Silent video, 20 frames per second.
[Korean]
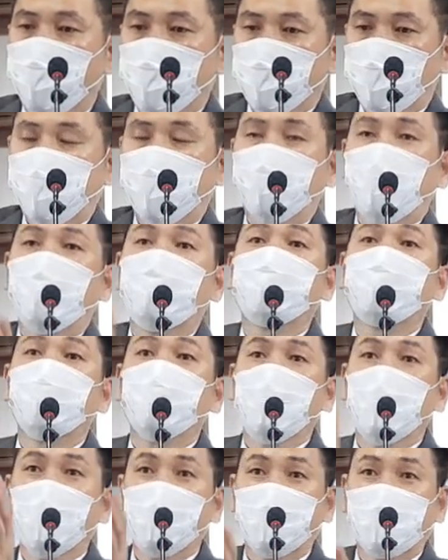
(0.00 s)

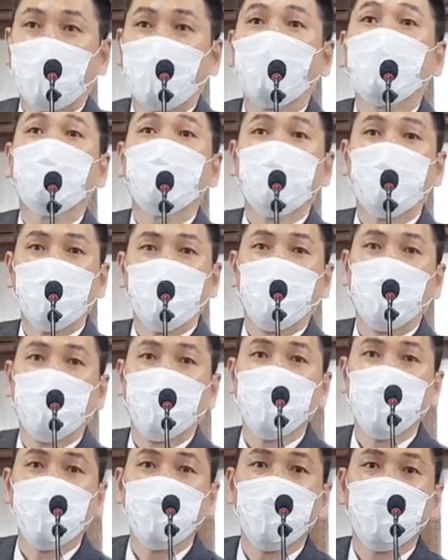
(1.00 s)
샘플이 달라는 거예요.
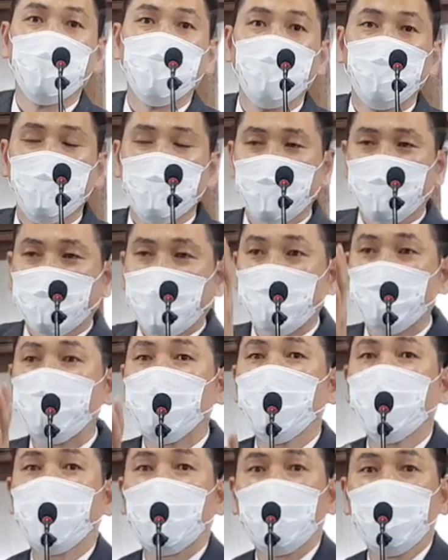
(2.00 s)
어머니는
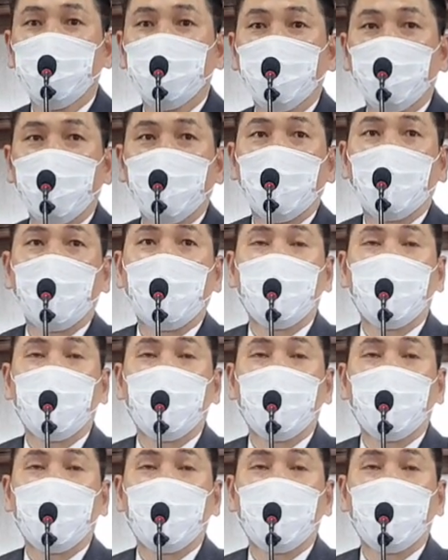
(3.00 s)
샘플이 다른 거예요.